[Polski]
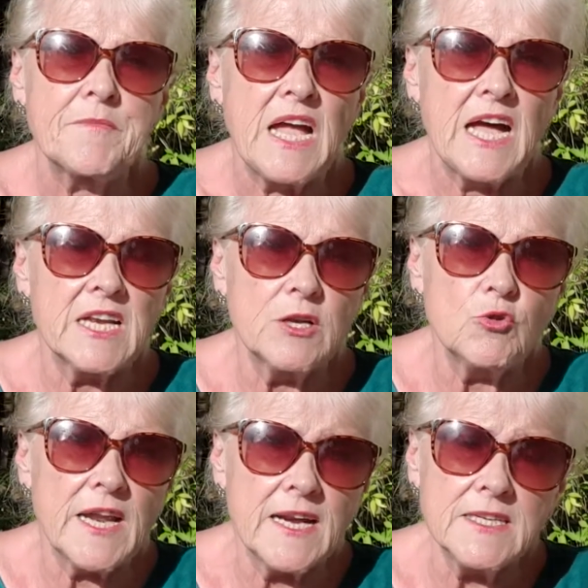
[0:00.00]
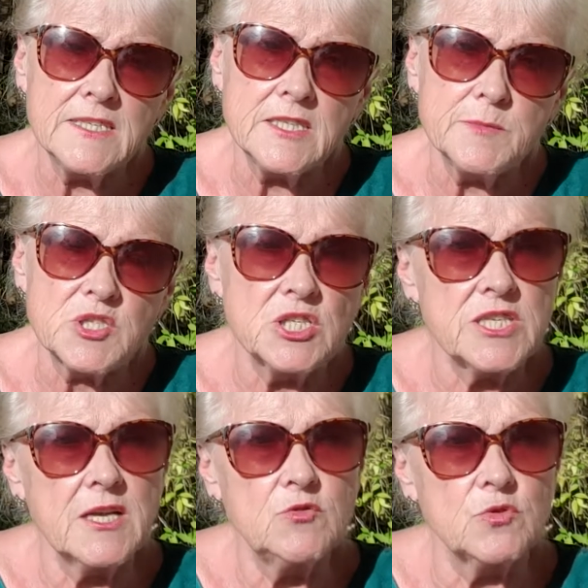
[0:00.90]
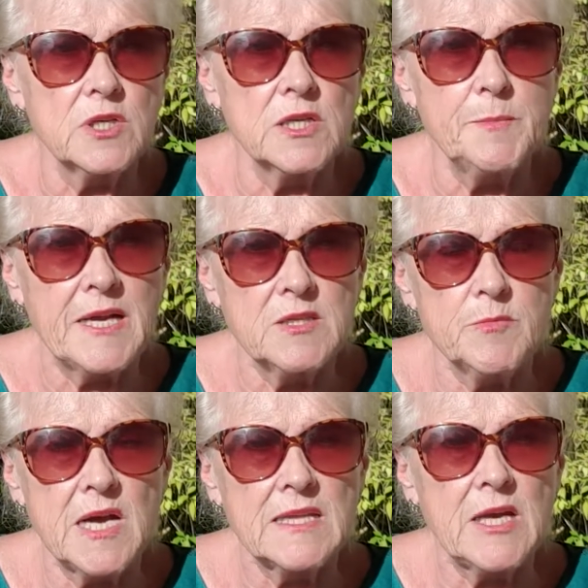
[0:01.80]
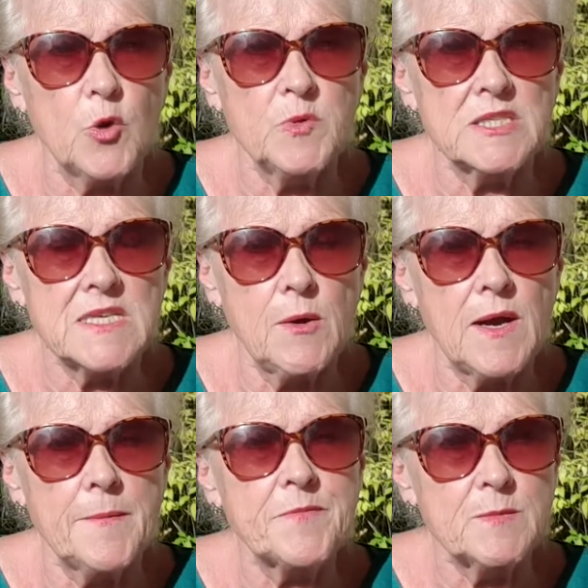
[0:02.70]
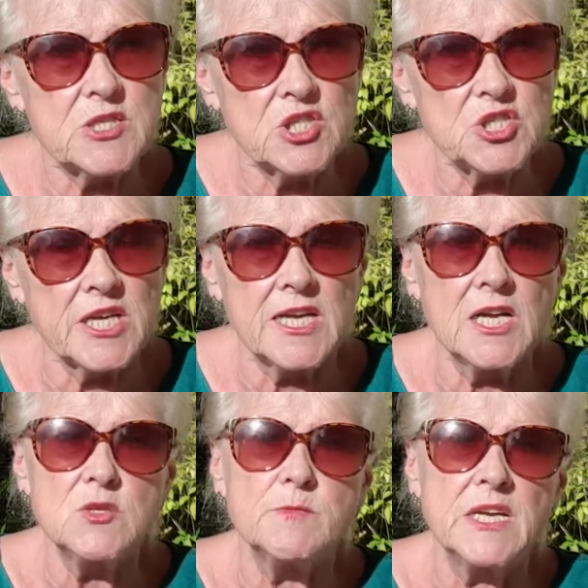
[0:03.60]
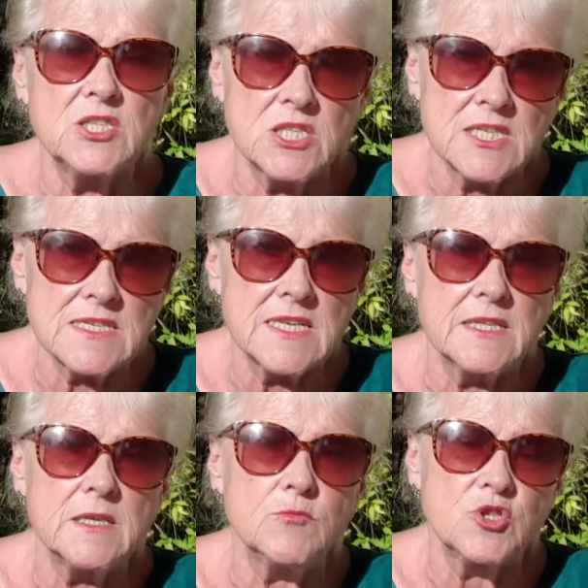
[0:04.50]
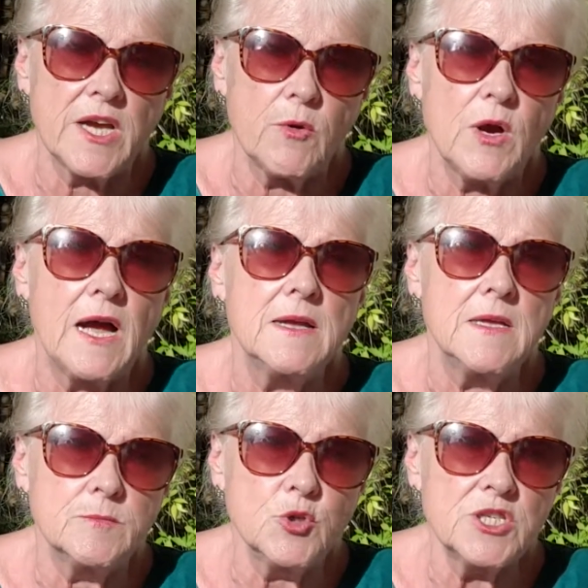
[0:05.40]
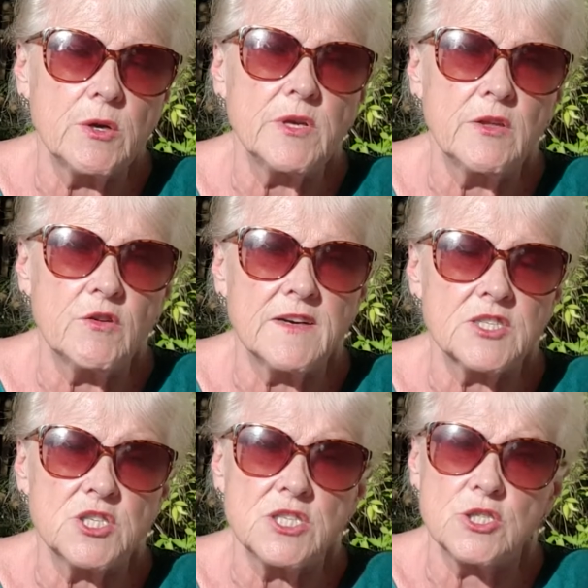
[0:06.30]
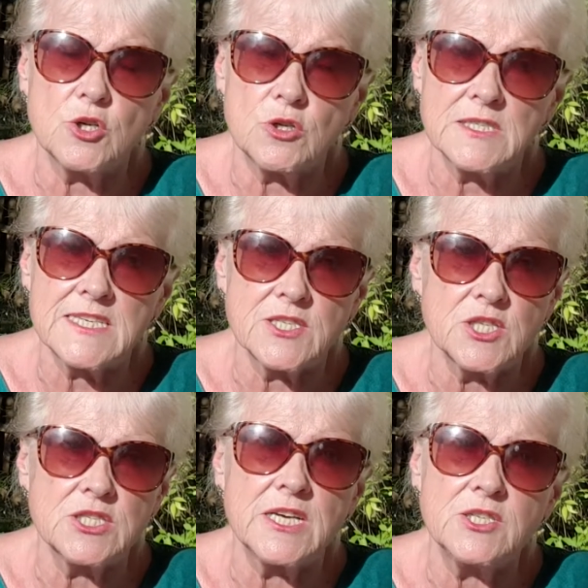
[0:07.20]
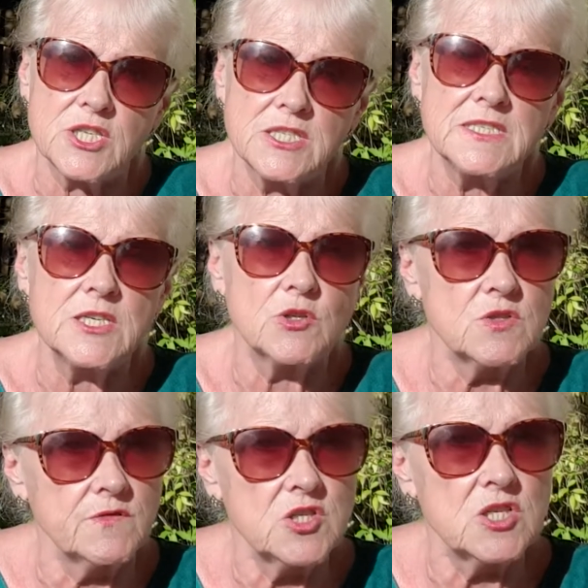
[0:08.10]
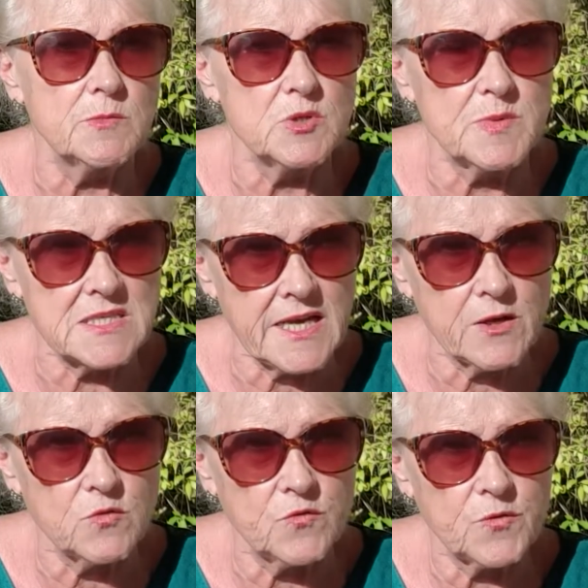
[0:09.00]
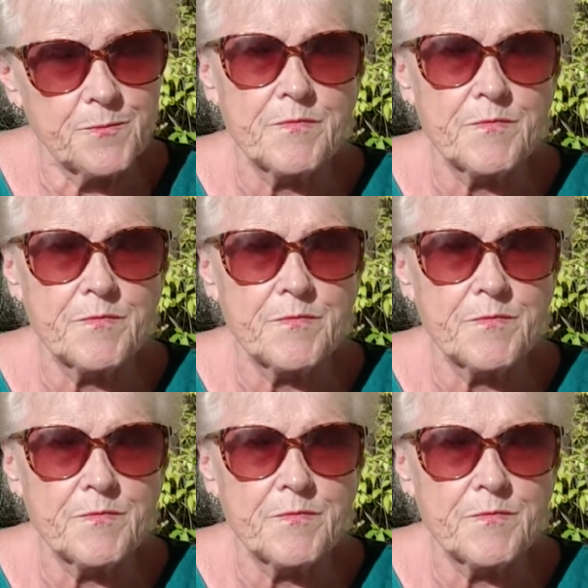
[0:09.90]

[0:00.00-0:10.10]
a regularny tryb życia, który pani Beata obiecała przestrzegać, będzie niestety musiał, musiał jej towarzyszyć do końca życia, jeżeli chce oczywiście być bez leków.